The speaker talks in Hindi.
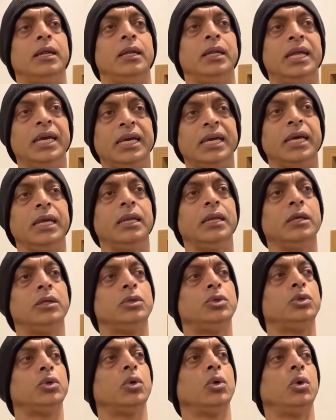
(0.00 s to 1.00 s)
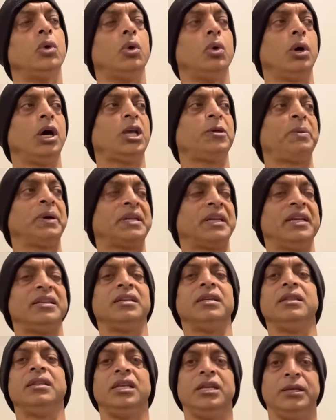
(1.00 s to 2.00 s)
लेकिन जो
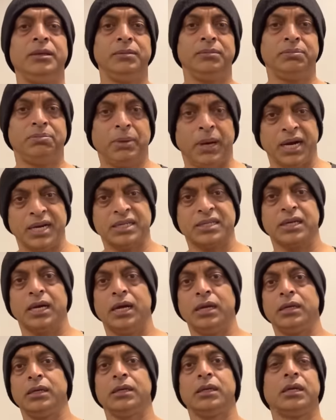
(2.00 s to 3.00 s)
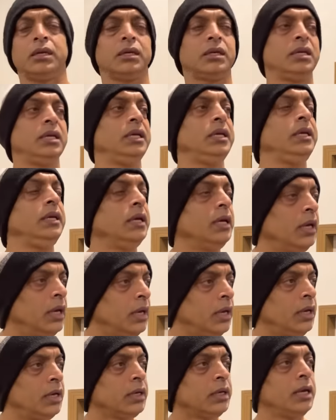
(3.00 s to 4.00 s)
एक्सपेक्टेशन थी पाकिस्तान की
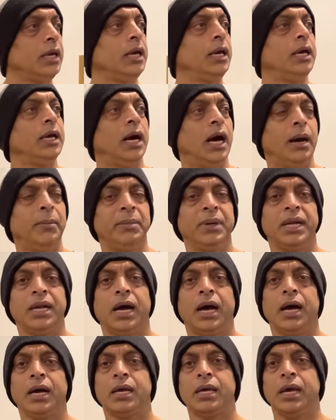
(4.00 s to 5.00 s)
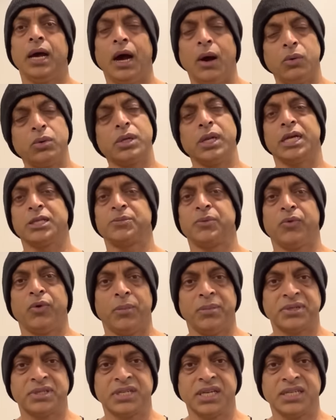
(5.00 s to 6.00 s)
कि आमिर आके आउट क्लास
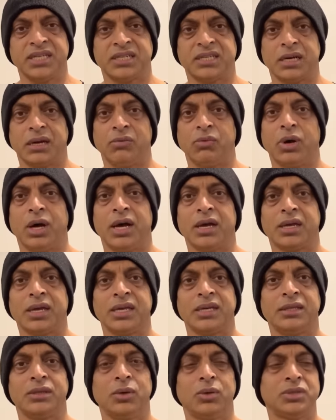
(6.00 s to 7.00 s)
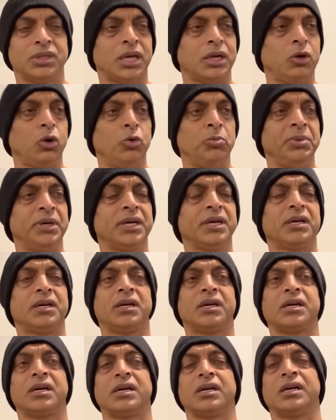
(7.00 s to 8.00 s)
परफॉर्मेंस दे जिस तरह वो आके 2009 में
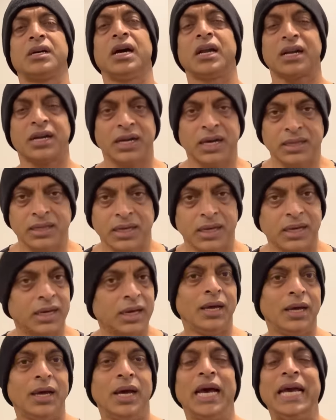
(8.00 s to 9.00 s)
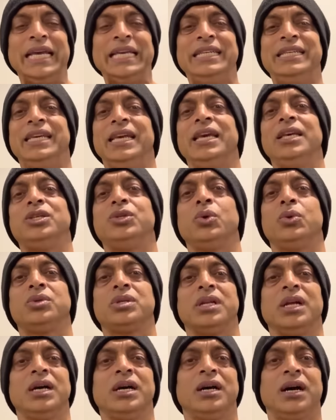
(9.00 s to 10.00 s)
कर रहा था ये
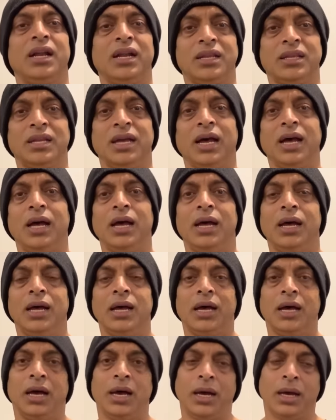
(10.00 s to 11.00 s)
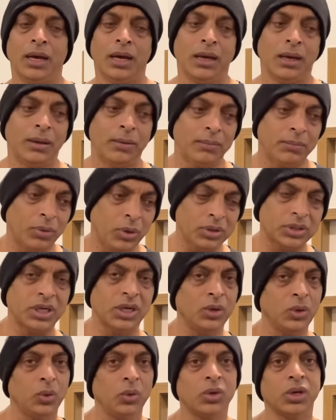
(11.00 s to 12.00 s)
सोचना गलत था बहुत
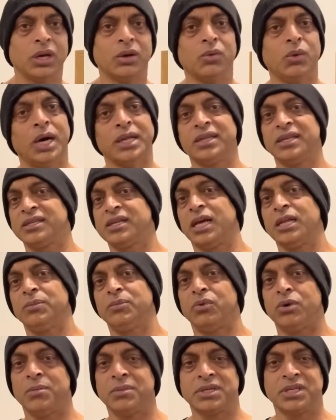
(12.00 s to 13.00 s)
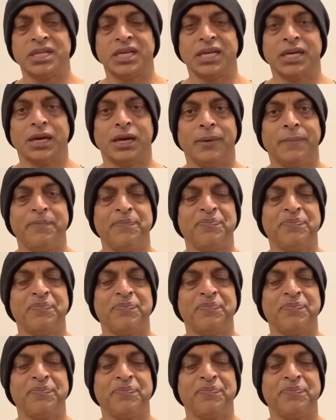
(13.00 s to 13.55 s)
सारे लोगों का वो आते साथ परफॉर्मेंस देगा